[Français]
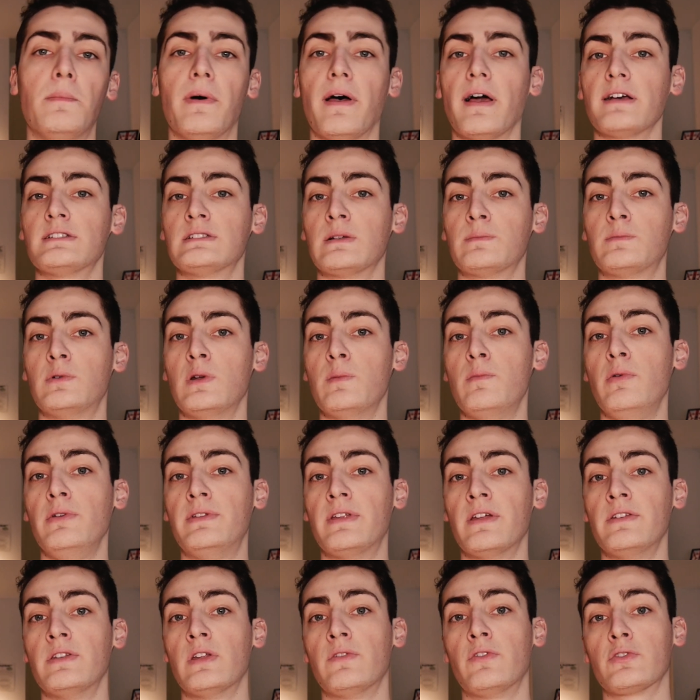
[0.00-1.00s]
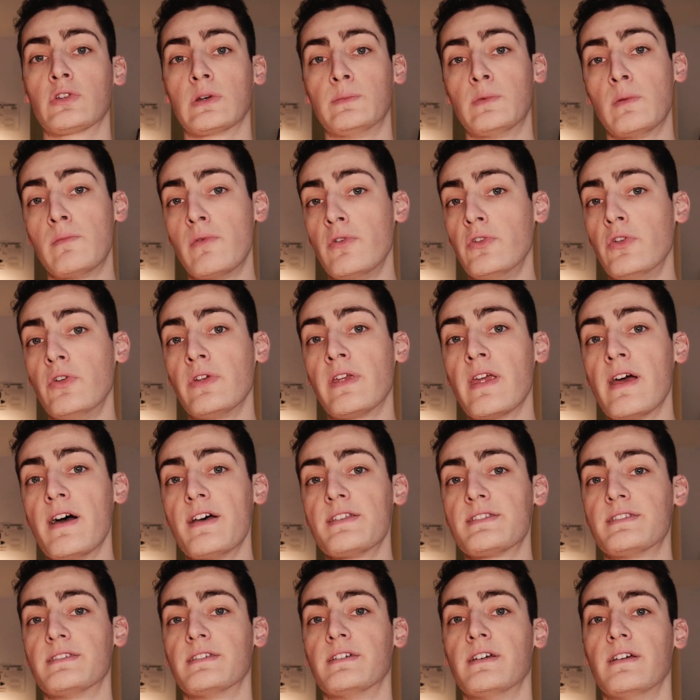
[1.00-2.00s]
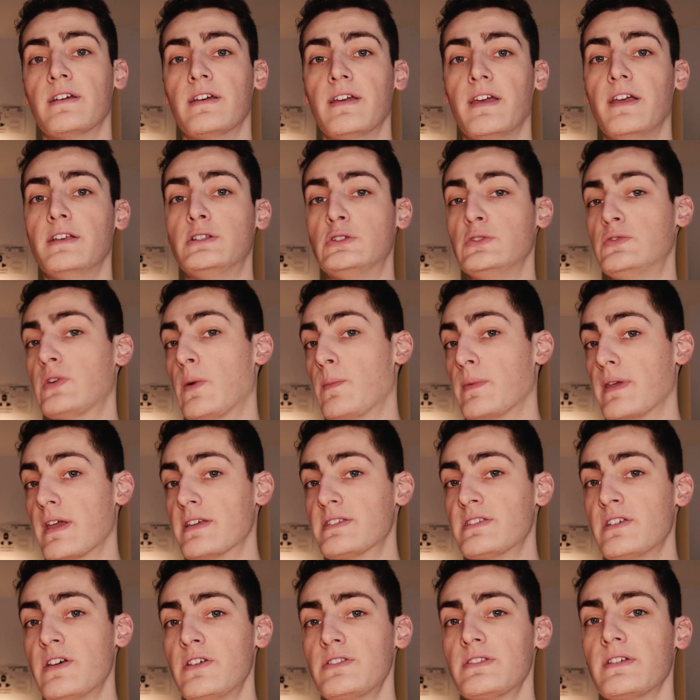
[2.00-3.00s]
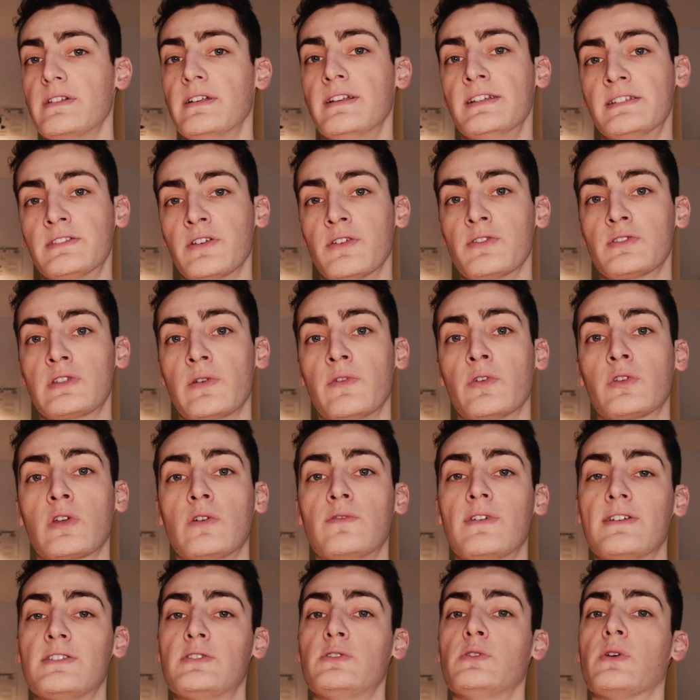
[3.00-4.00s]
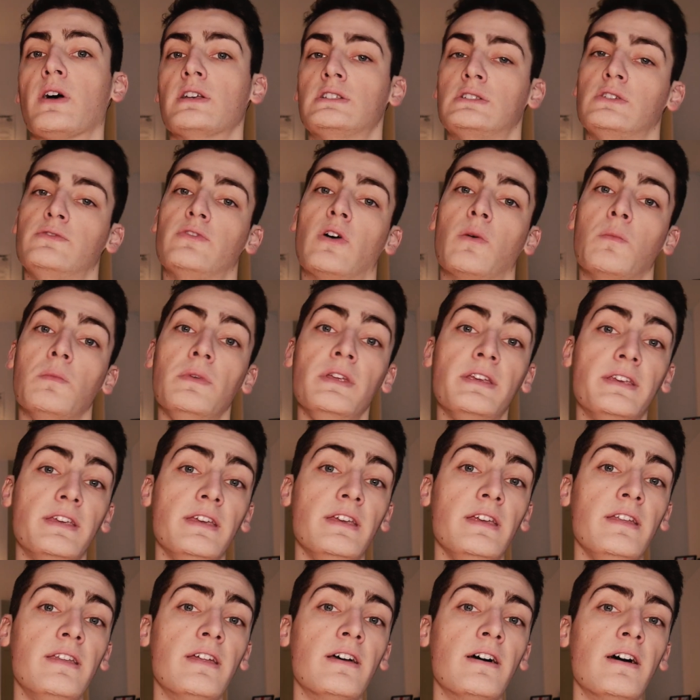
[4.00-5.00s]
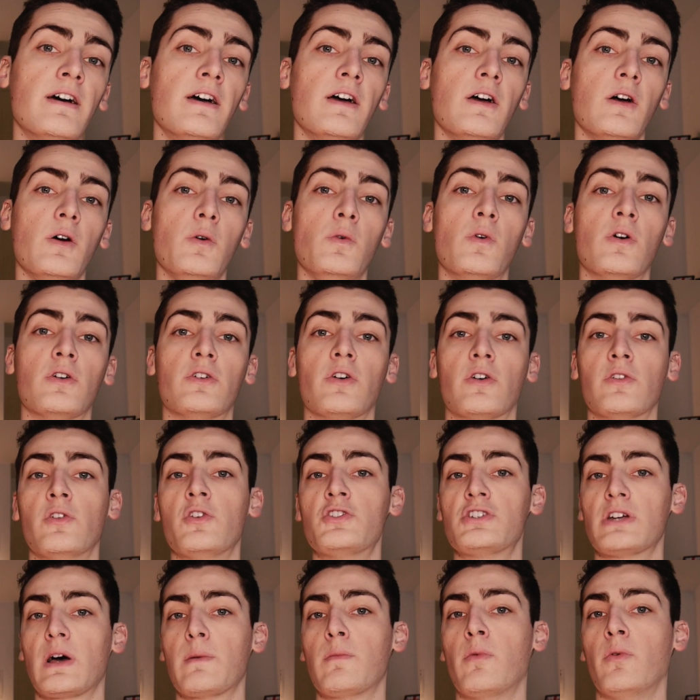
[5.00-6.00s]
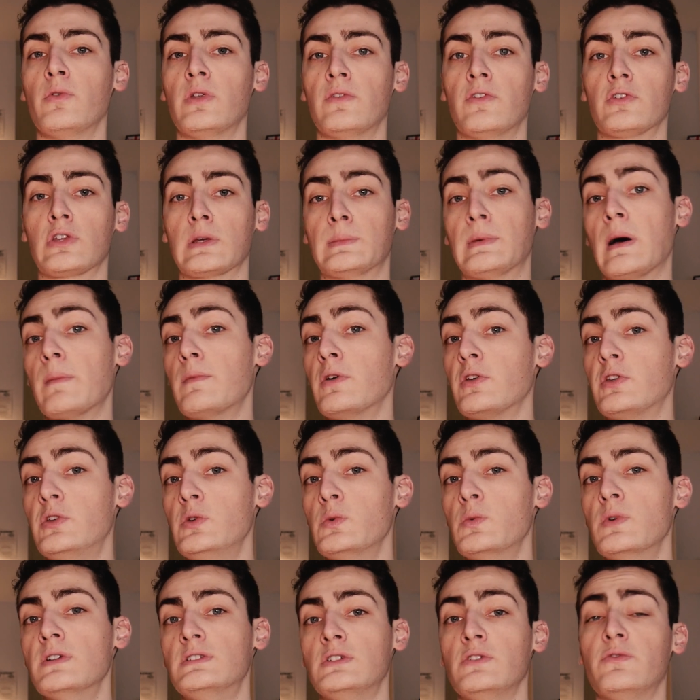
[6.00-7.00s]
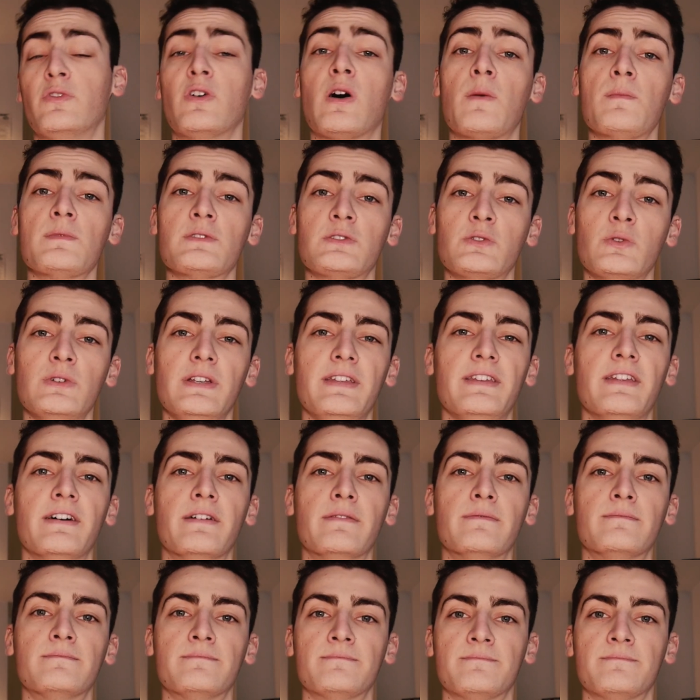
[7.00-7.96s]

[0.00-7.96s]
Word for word: Par exemple, le butane dans votre bonbonne de gaz est sous forme gazeuse, l'essence dans votre voiture est sous forme liquide, ou encore le charbon dans votre barbecue est sous forme solide.